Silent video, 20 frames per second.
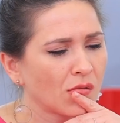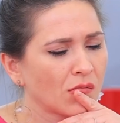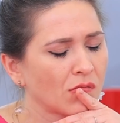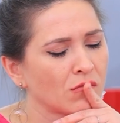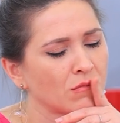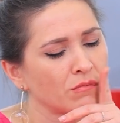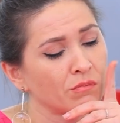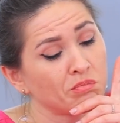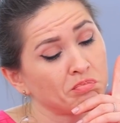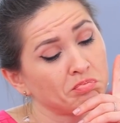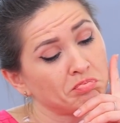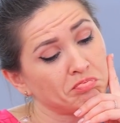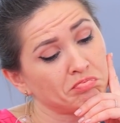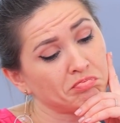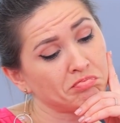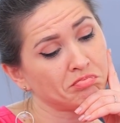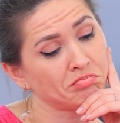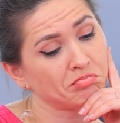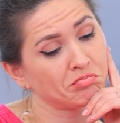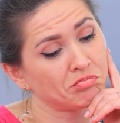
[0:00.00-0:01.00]

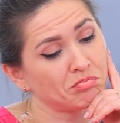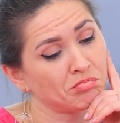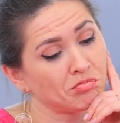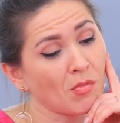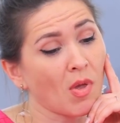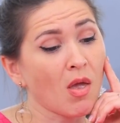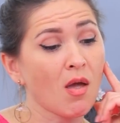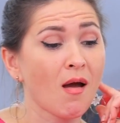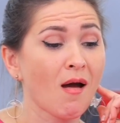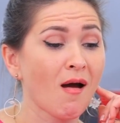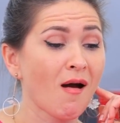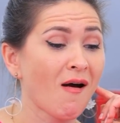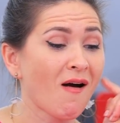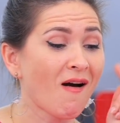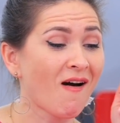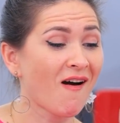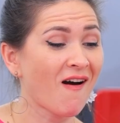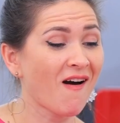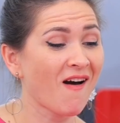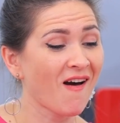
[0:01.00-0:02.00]
Hmm. Hài hước
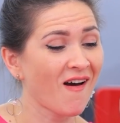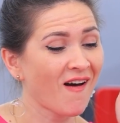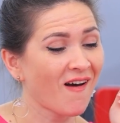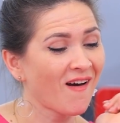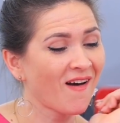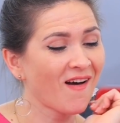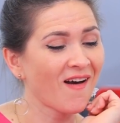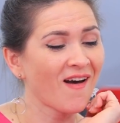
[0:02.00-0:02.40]
đó chứ.